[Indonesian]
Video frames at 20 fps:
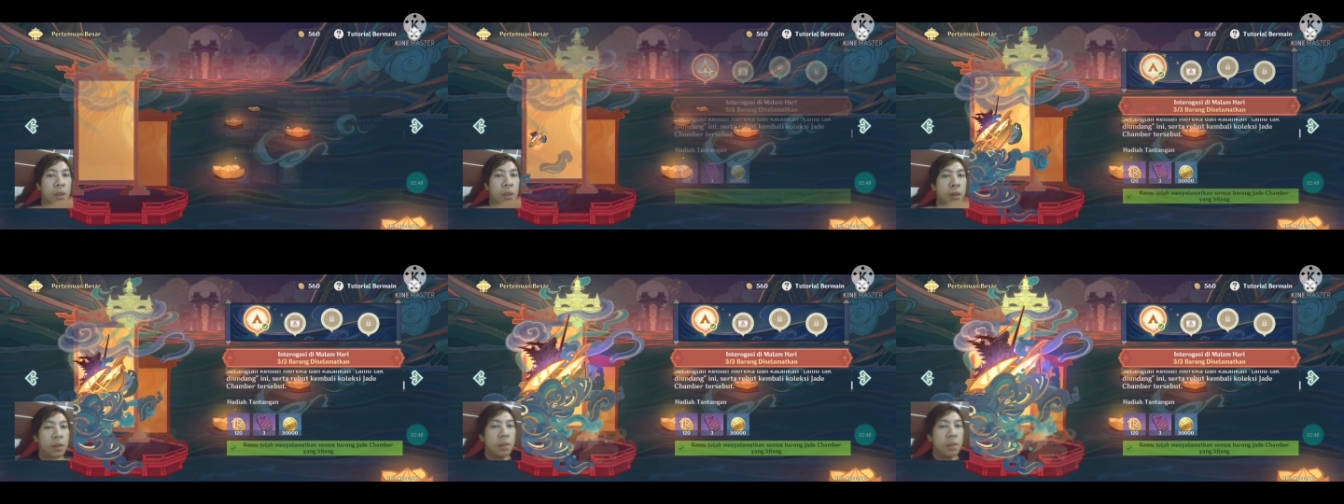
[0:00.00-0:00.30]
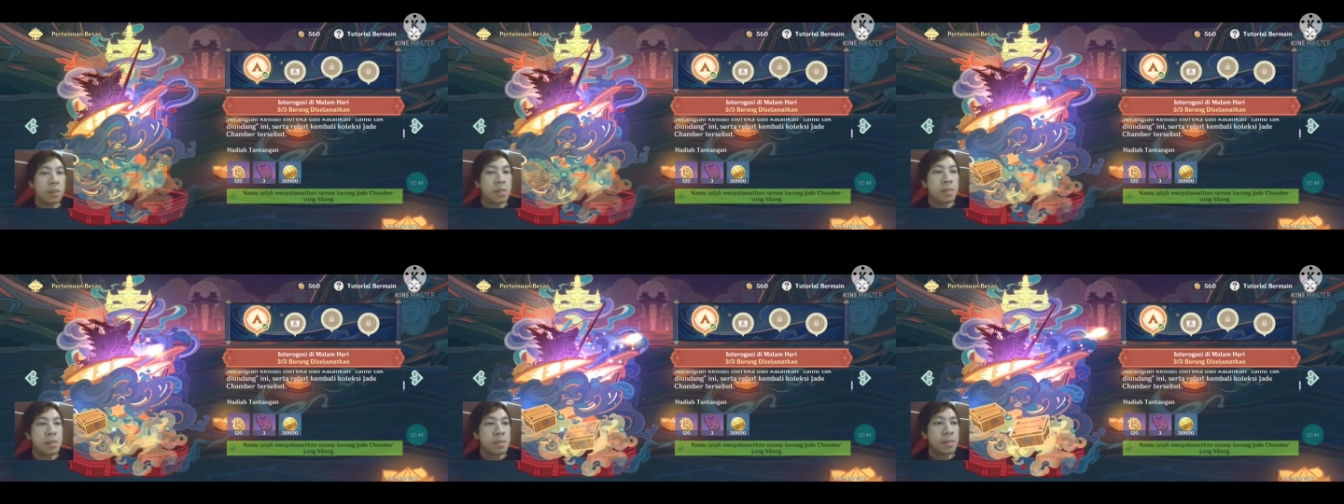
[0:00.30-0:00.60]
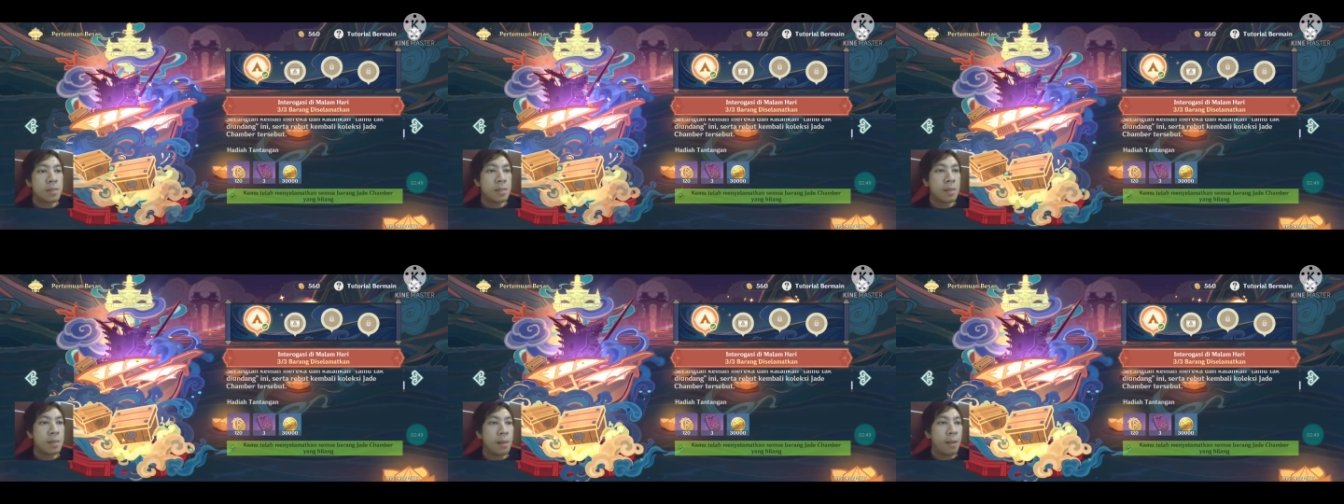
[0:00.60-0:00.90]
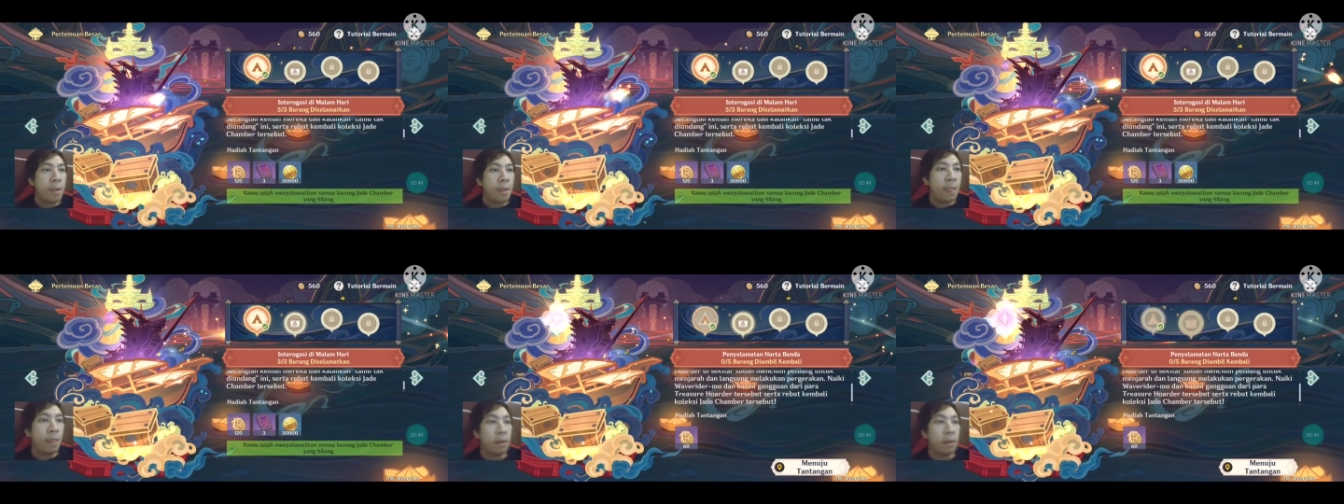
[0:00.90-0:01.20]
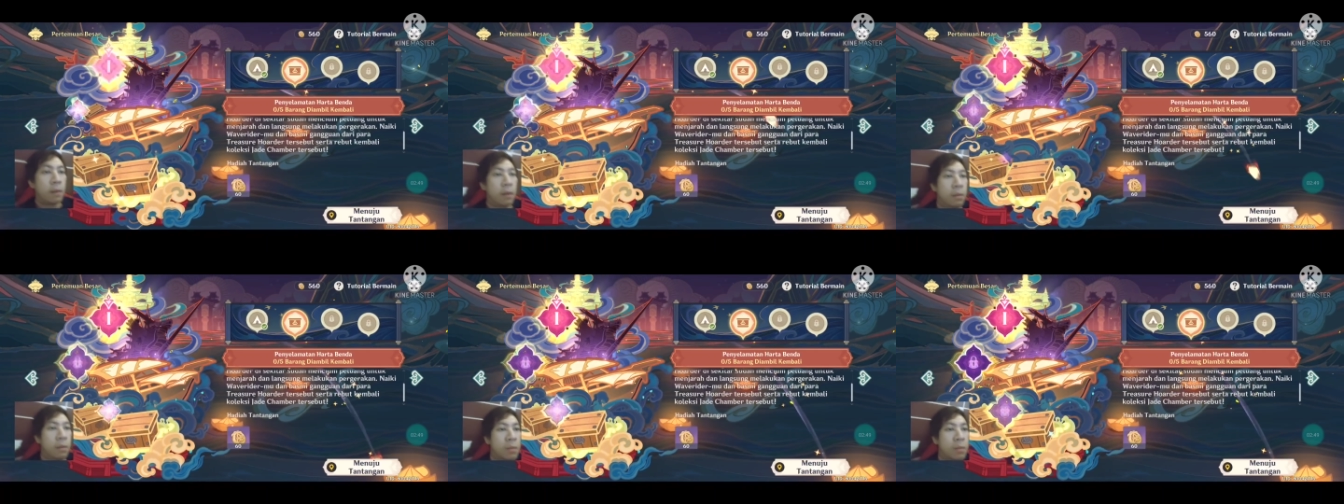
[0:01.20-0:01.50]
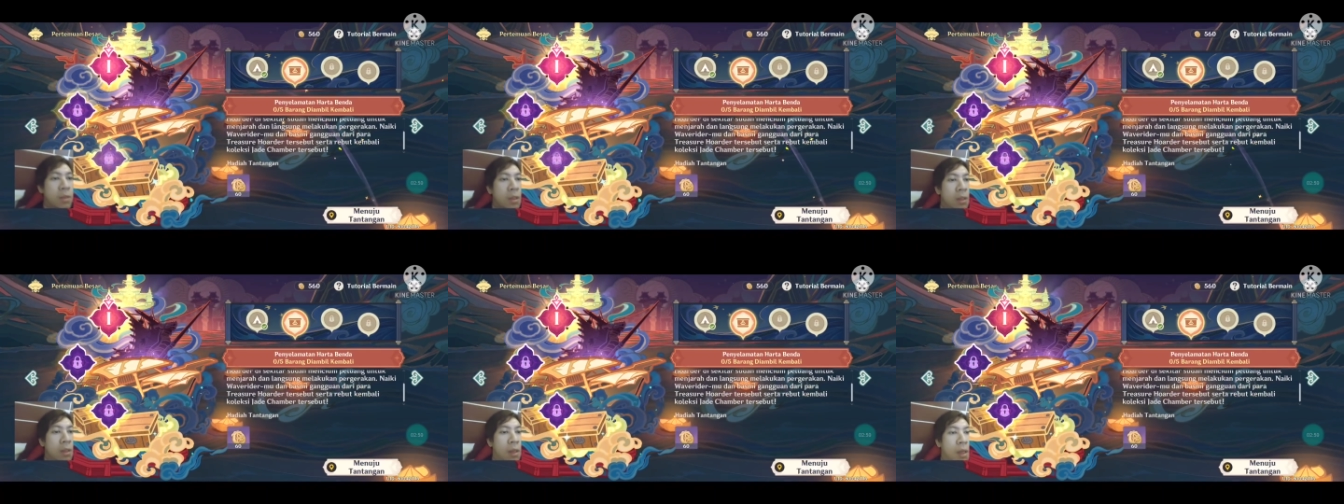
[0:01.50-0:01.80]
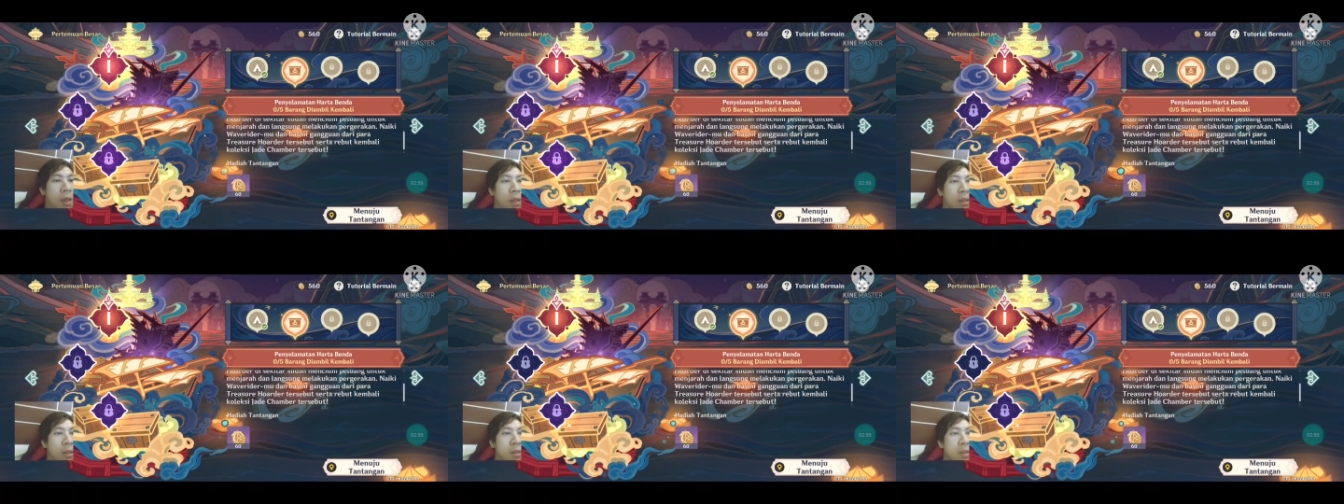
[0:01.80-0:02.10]
Ntar ya. Ini
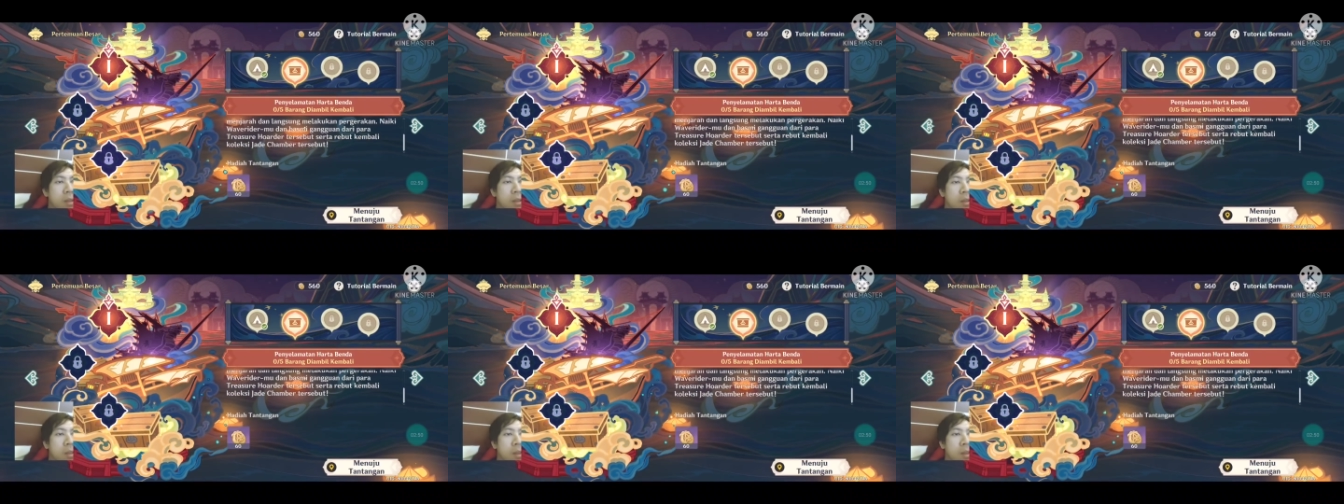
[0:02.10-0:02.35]
masih ada lagi